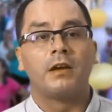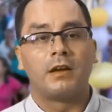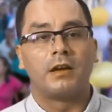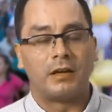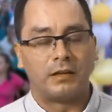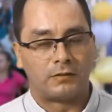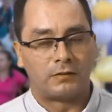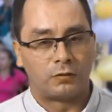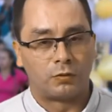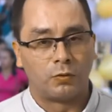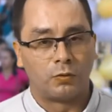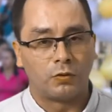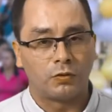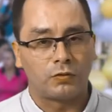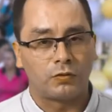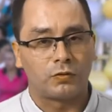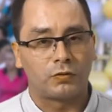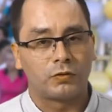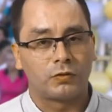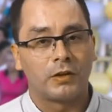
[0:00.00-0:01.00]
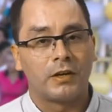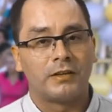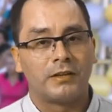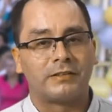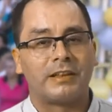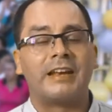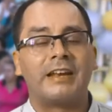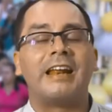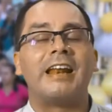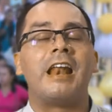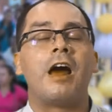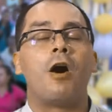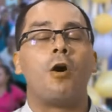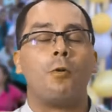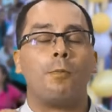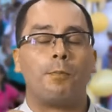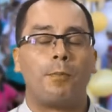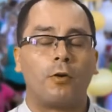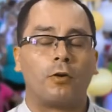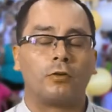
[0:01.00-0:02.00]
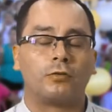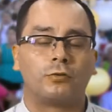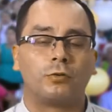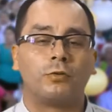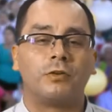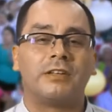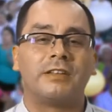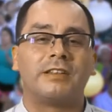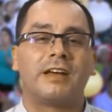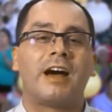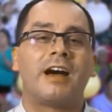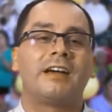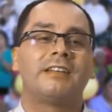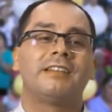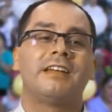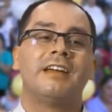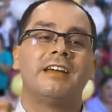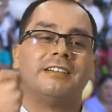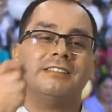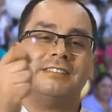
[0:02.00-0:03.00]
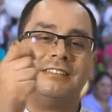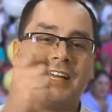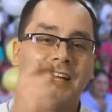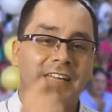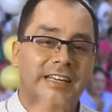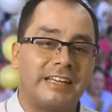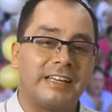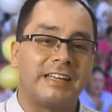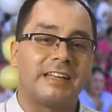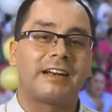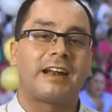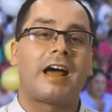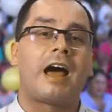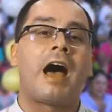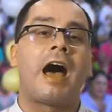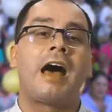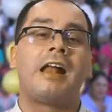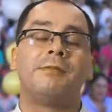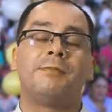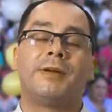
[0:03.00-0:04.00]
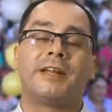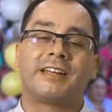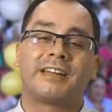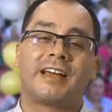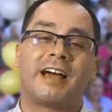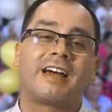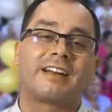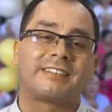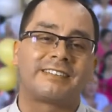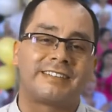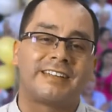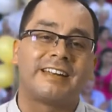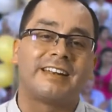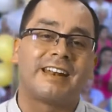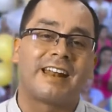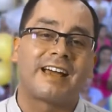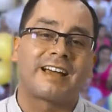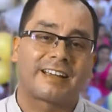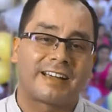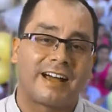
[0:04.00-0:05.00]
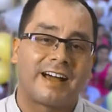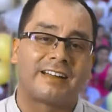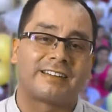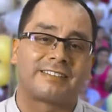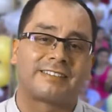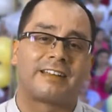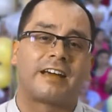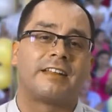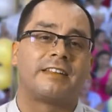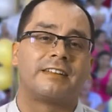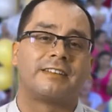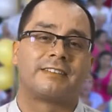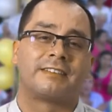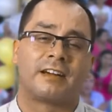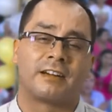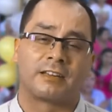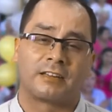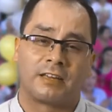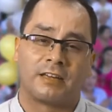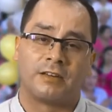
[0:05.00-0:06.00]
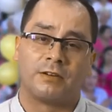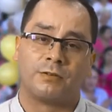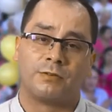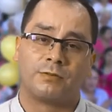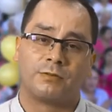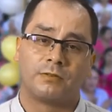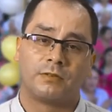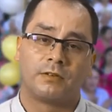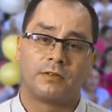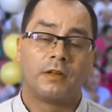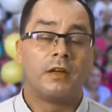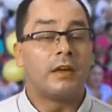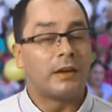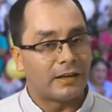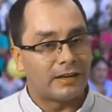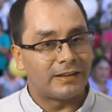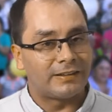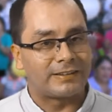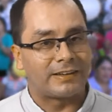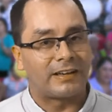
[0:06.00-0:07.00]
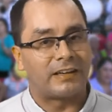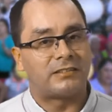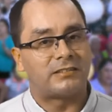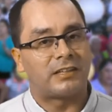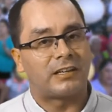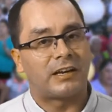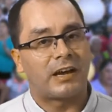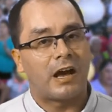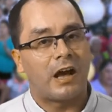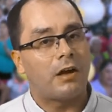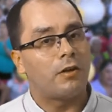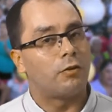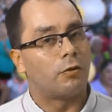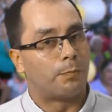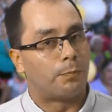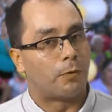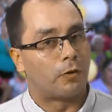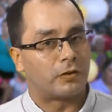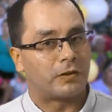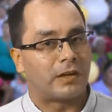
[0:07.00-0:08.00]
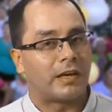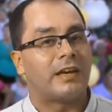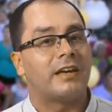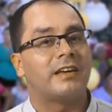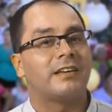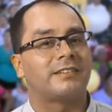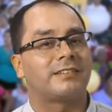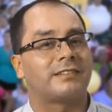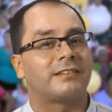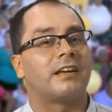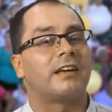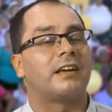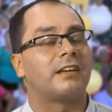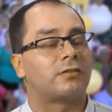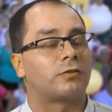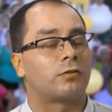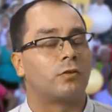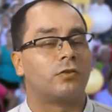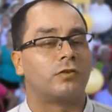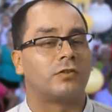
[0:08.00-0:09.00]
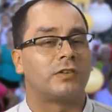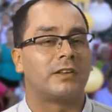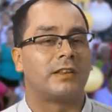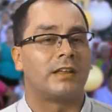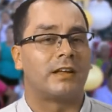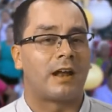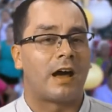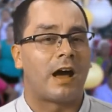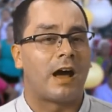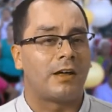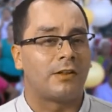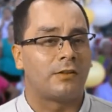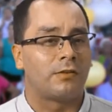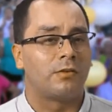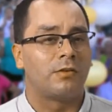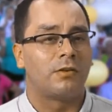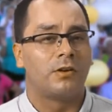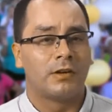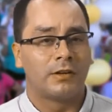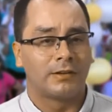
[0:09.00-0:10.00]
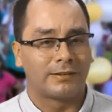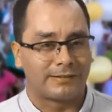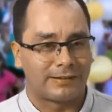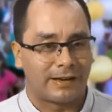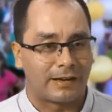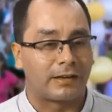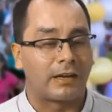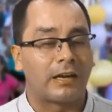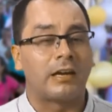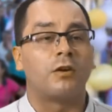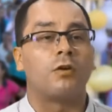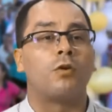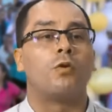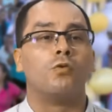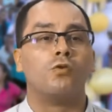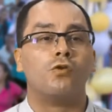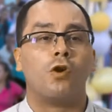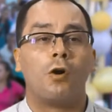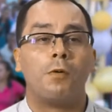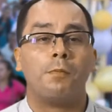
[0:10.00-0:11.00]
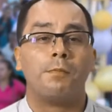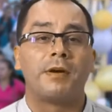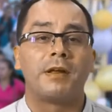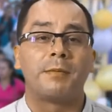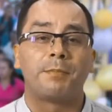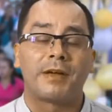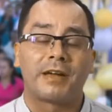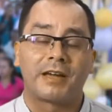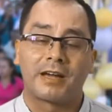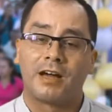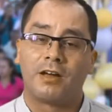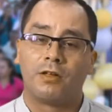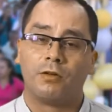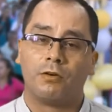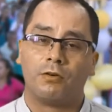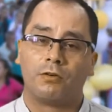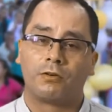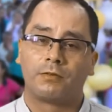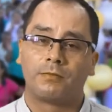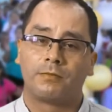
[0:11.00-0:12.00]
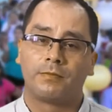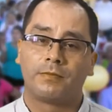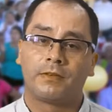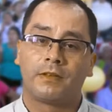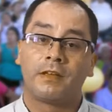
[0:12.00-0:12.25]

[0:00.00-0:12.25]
Jesús tiene la oportunidad de ir a albergarse en la casa de Saqueo. Es criticado porque este es considerado Saqueo un hombre pecador.